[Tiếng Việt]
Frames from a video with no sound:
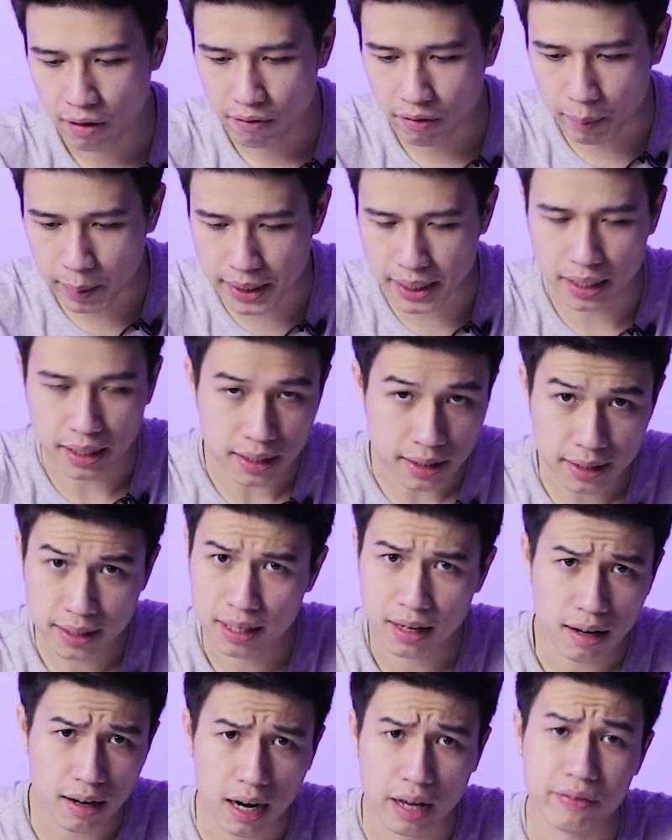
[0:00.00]
Và bây giờ
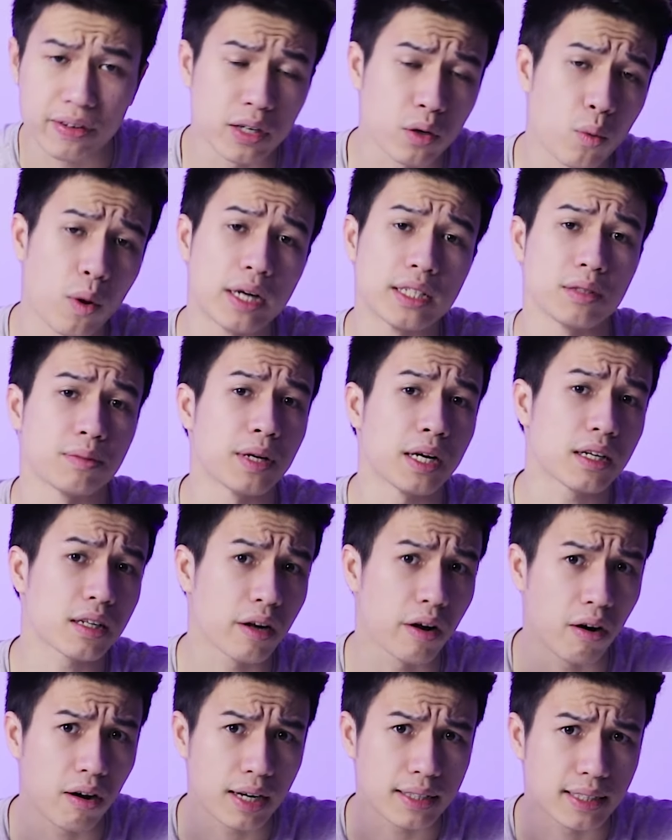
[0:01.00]
là phần quan trọng
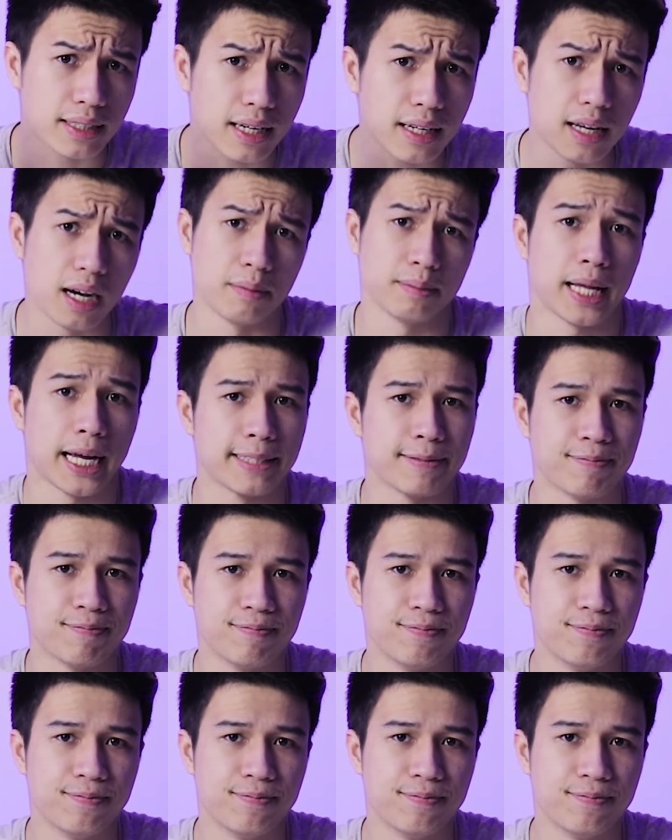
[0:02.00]
nhất đó là chất lượng âm thanh.